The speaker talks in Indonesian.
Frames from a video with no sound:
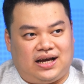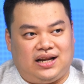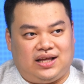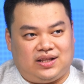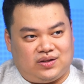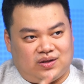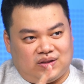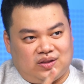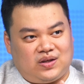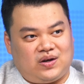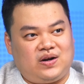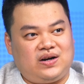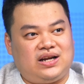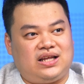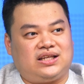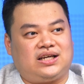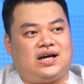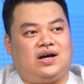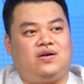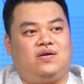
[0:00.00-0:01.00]
kalian tonton
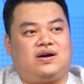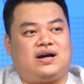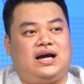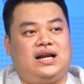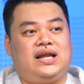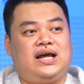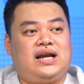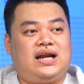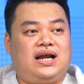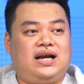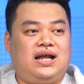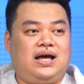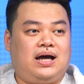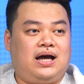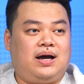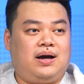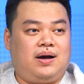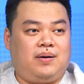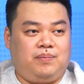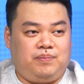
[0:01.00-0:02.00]
dan kalau kalian
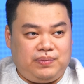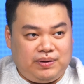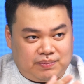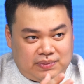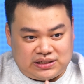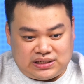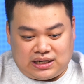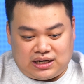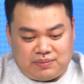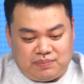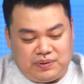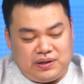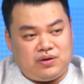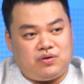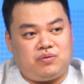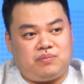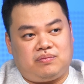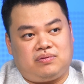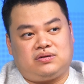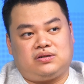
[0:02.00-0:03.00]
ada masih ada
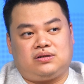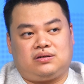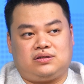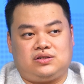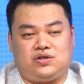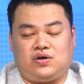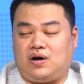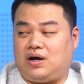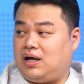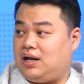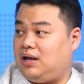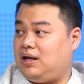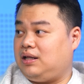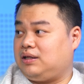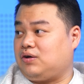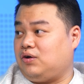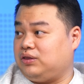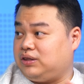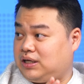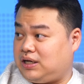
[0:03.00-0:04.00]
bingung soal
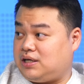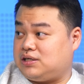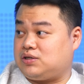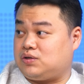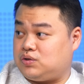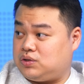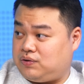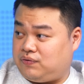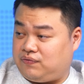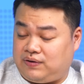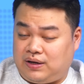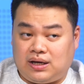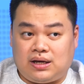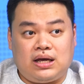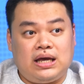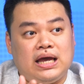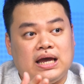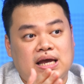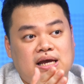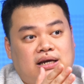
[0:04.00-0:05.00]
konten eksklusifnya,
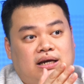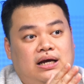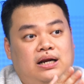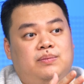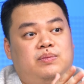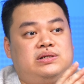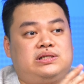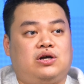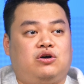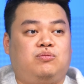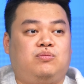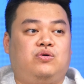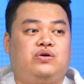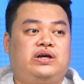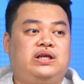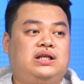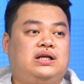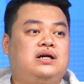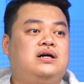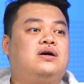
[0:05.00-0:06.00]
kalian bisa
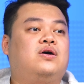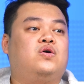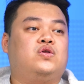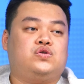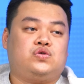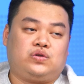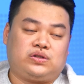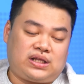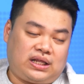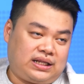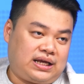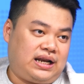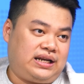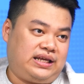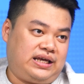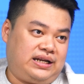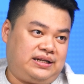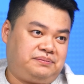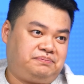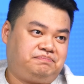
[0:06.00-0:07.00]
hubungin ke konsultan. Ya, kalian.
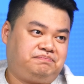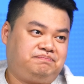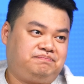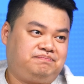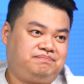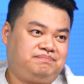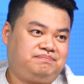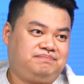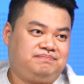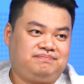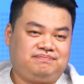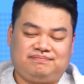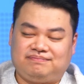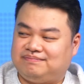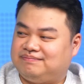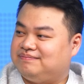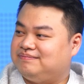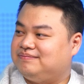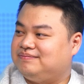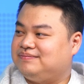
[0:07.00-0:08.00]
Ya, konsultannya pasti
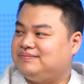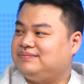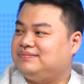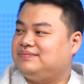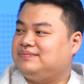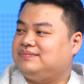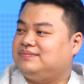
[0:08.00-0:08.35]
akan bantu.